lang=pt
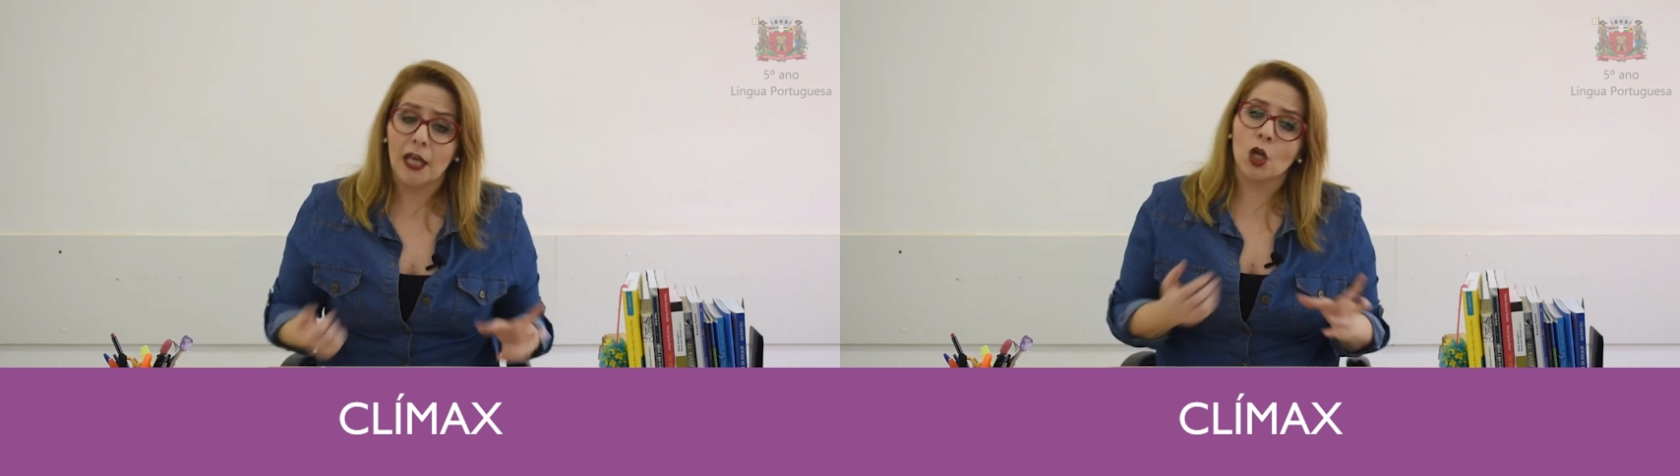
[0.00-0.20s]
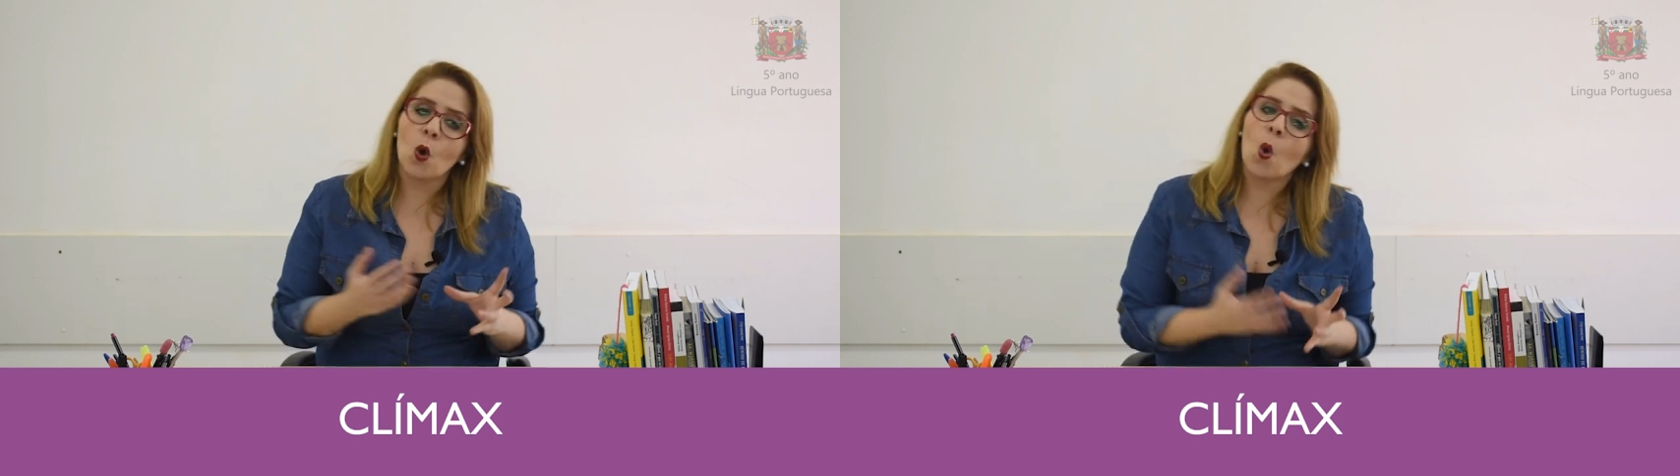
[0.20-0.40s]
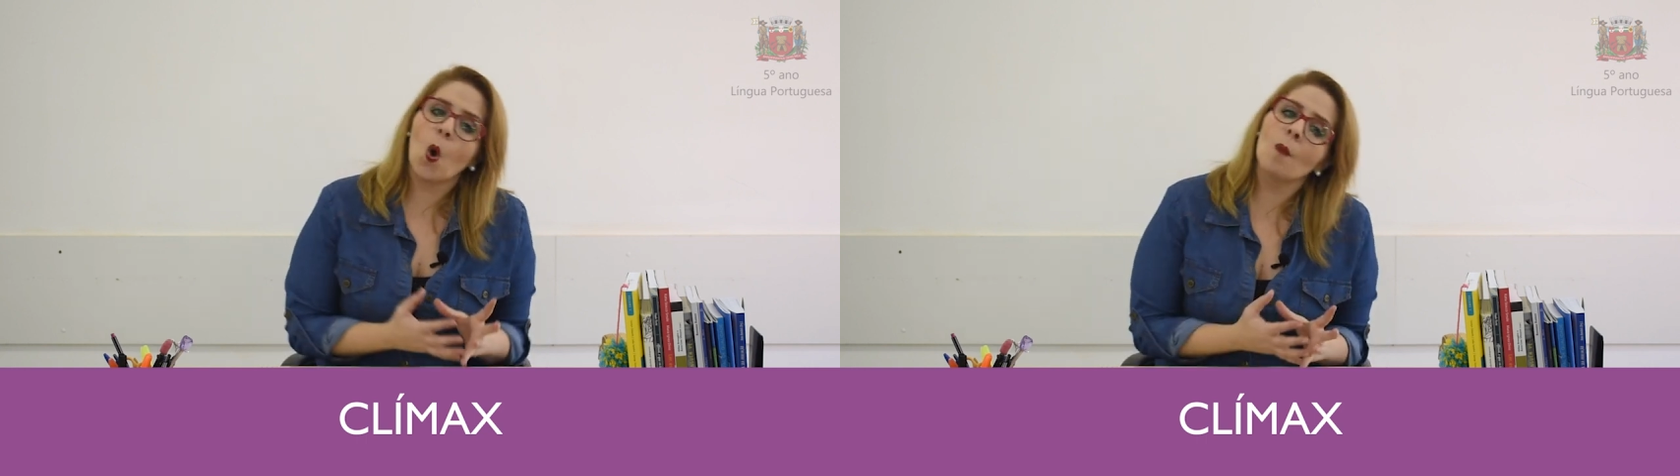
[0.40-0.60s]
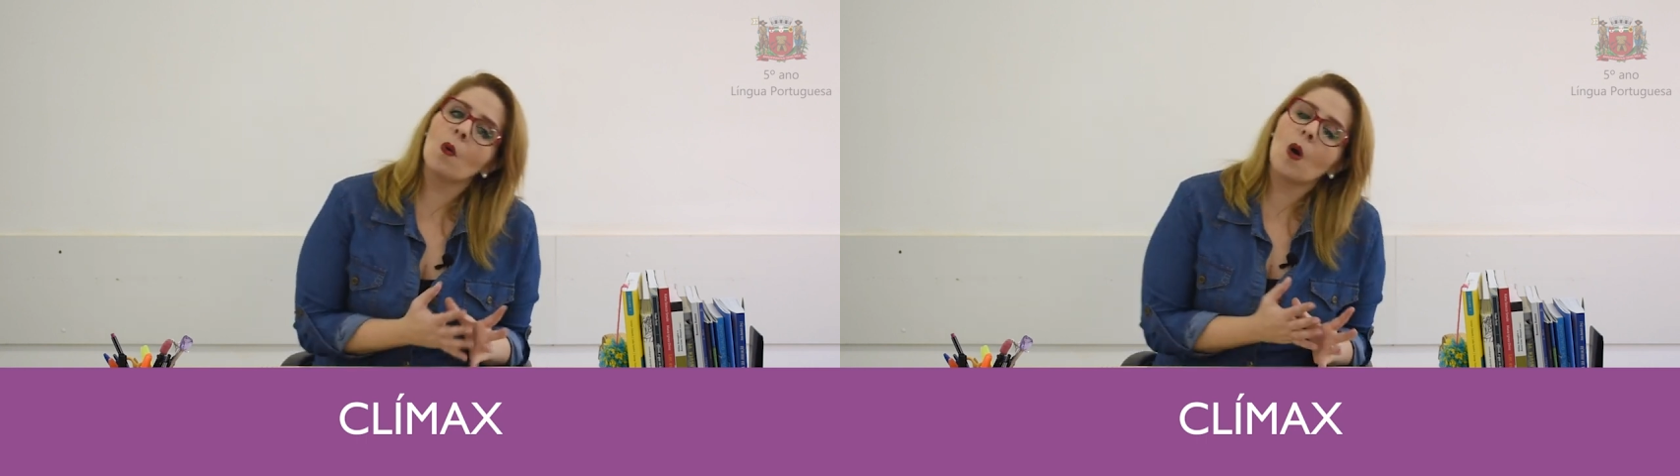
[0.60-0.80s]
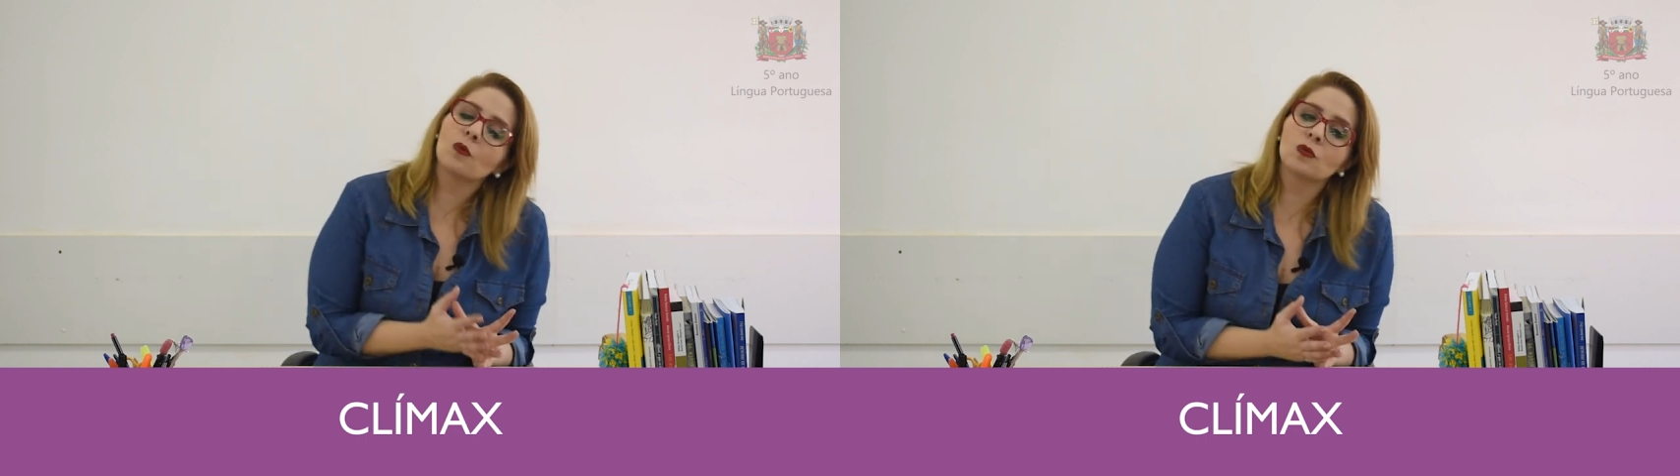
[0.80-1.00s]
em
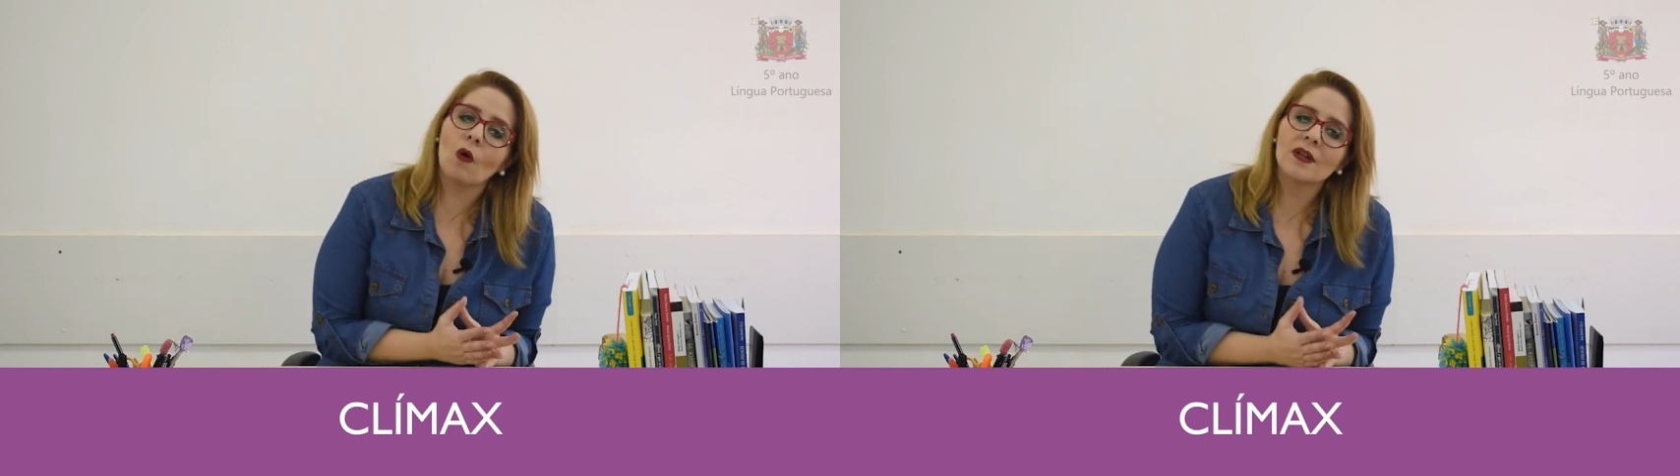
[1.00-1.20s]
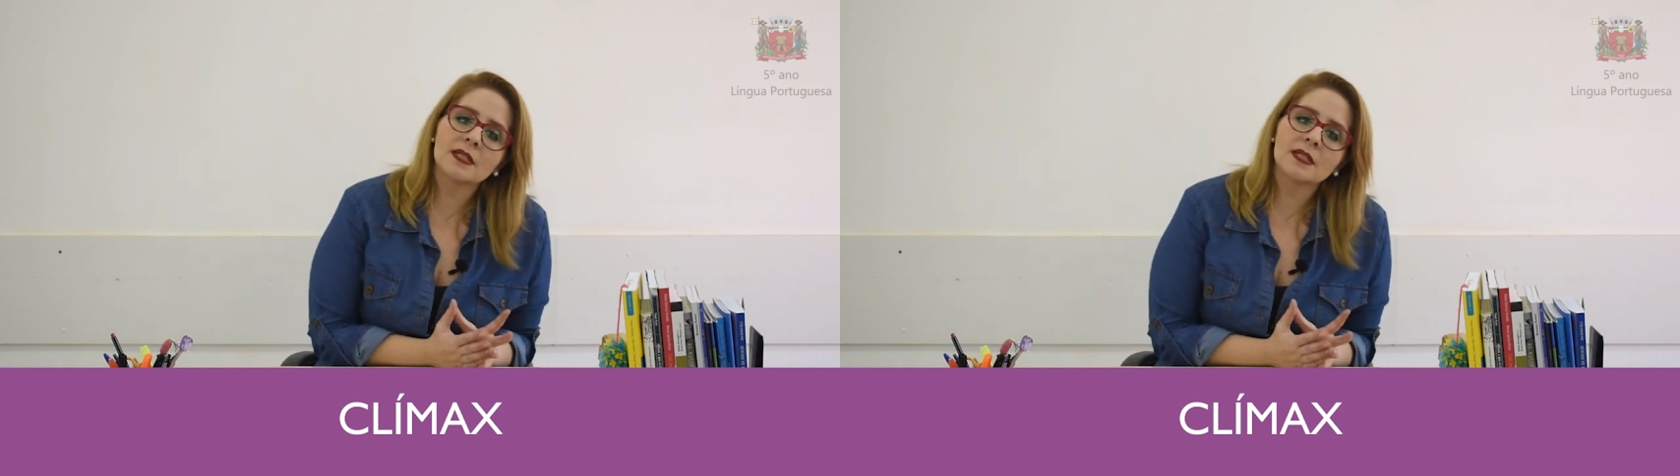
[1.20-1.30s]
como o autor